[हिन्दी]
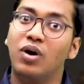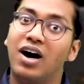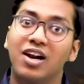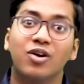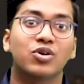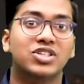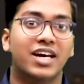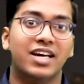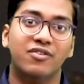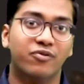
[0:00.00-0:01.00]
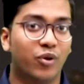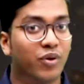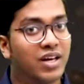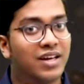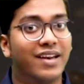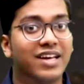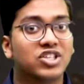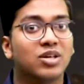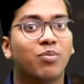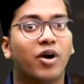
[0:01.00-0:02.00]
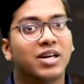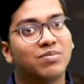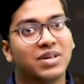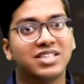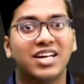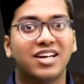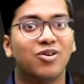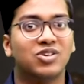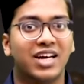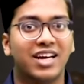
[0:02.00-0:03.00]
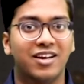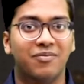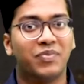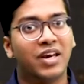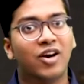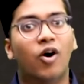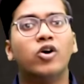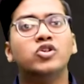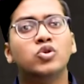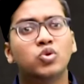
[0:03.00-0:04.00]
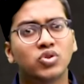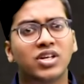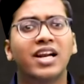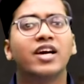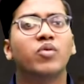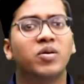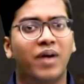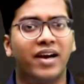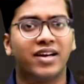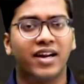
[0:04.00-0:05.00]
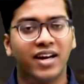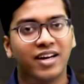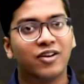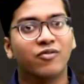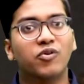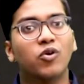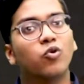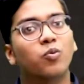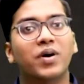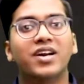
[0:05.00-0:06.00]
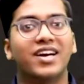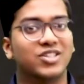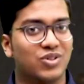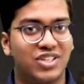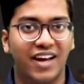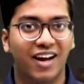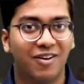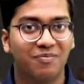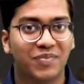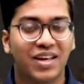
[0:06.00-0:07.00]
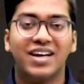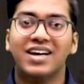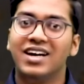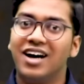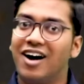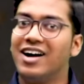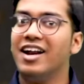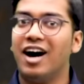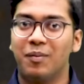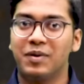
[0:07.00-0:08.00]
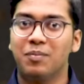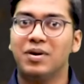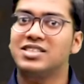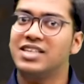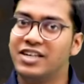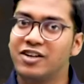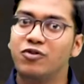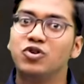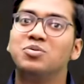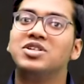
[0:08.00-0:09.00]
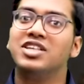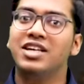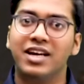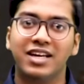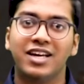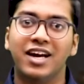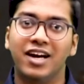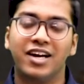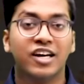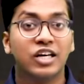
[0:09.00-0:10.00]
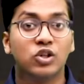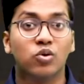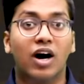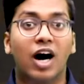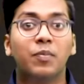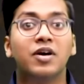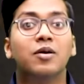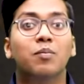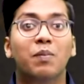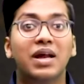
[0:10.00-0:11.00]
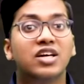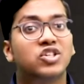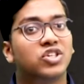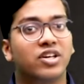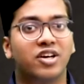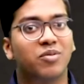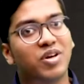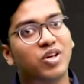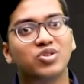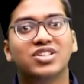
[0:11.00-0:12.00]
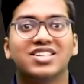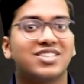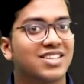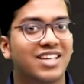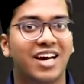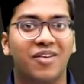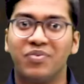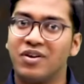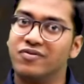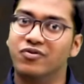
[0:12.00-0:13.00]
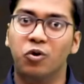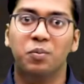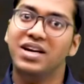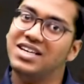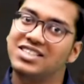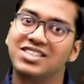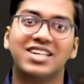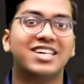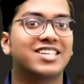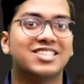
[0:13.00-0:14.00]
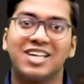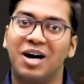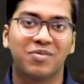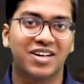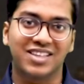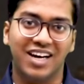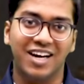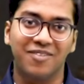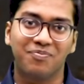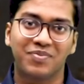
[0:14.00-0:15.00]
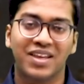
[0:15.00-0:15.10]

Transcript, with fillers: तो अलग हो जाएगी वो नीचे बॉटम में सेटल हो जाएगी और जो दूसरा लिक्विड मैटर है वो ऊपर राइज हो जाएगा अगर आपके पास सेंट्रीफ्यूज मशीन नहीं है तो आप मिल्क चर्नर भी यूज कर सकते हैं वो भी इसी तरीके से काम करता है